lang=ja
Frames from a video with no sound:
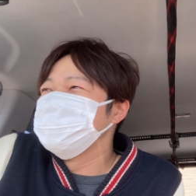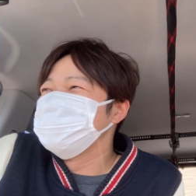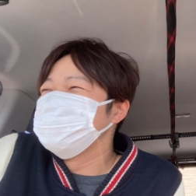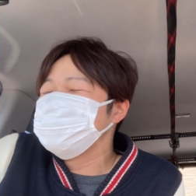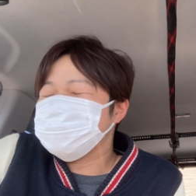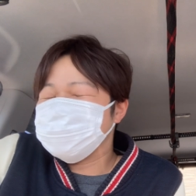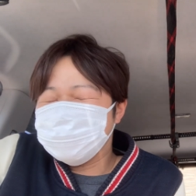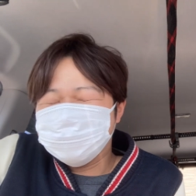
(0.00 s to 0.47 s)

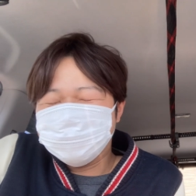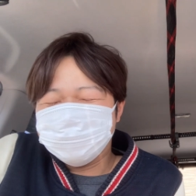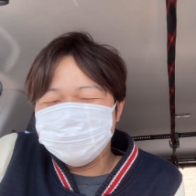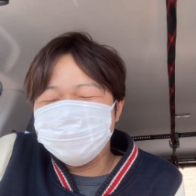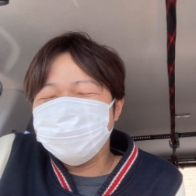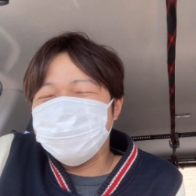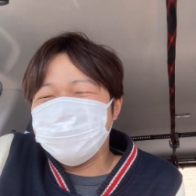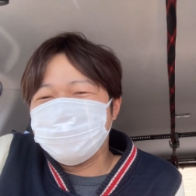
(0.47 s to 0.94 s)
2、
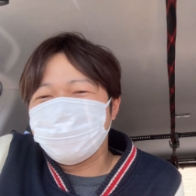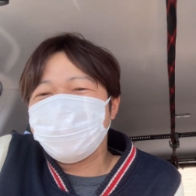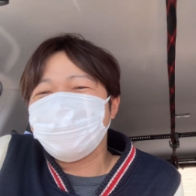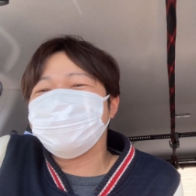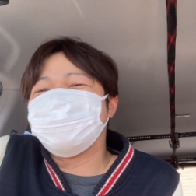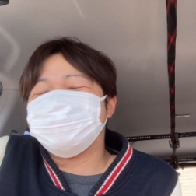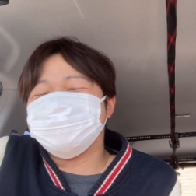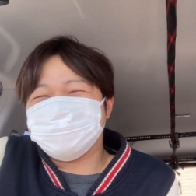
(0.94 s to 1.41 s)
30年
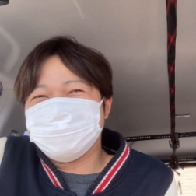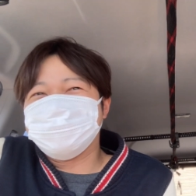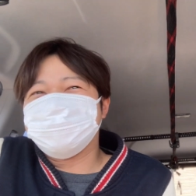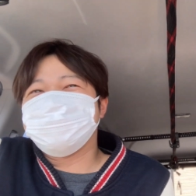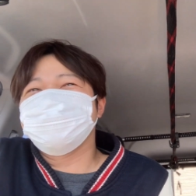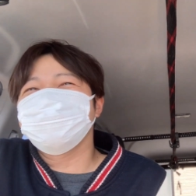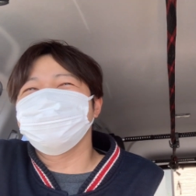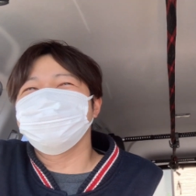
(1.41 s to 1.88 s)
前や
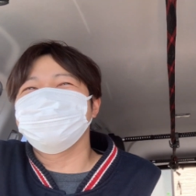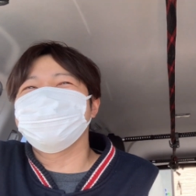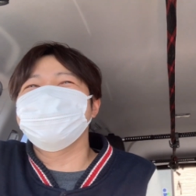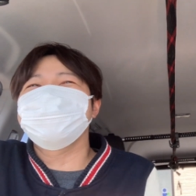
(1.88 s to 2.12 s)
し、お